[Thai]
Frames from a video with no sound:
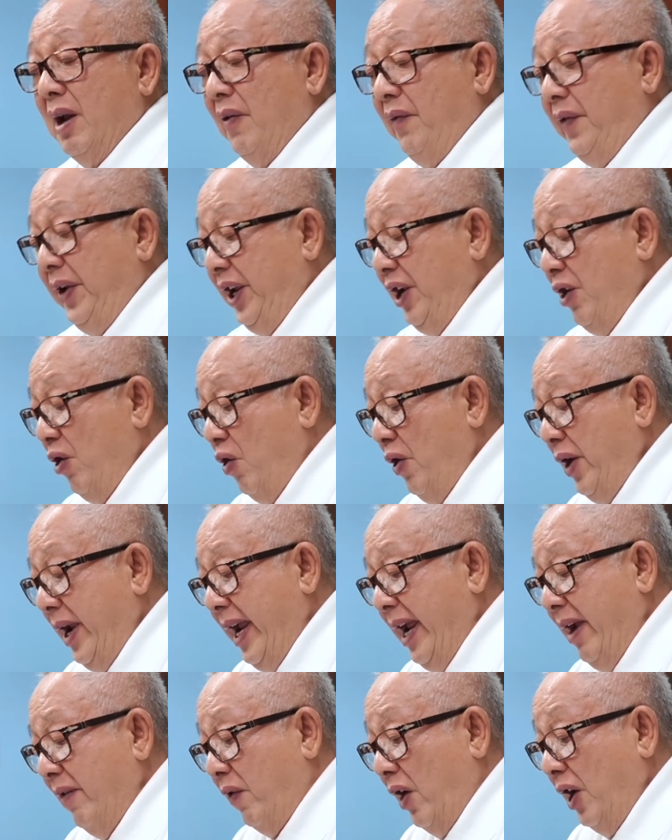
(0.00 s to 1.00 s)
วี โอ เอ
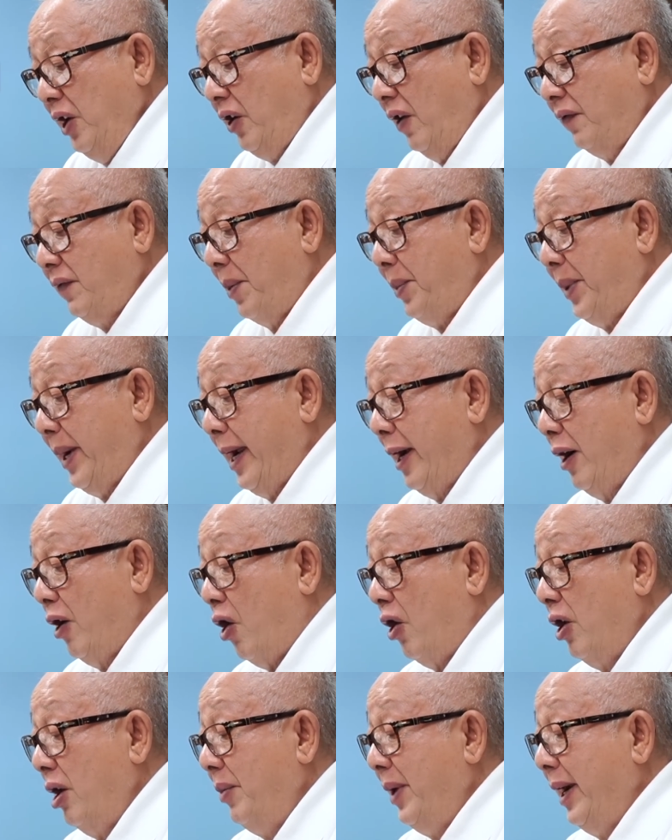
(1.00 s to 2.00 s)
Voice of America ข
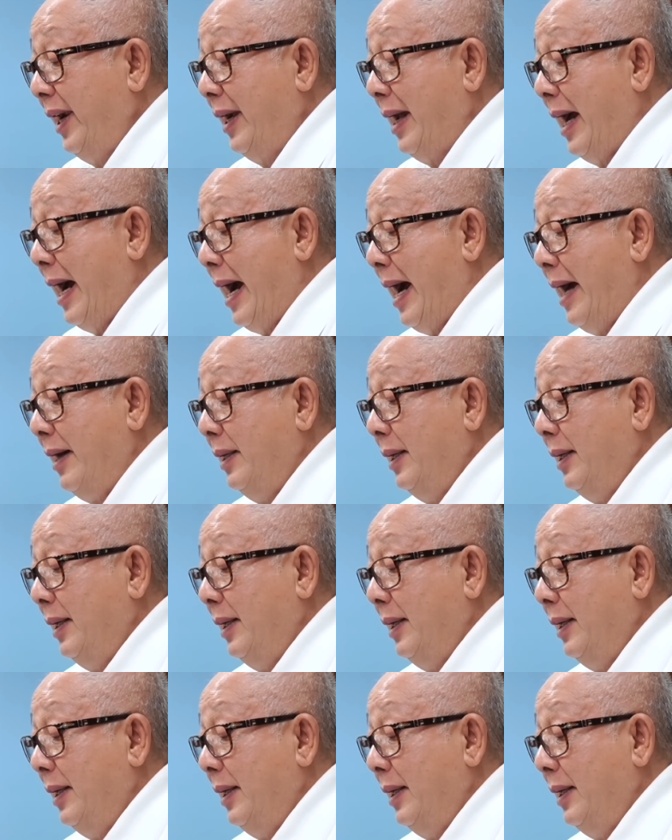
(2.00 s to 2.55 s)
องอเมริกา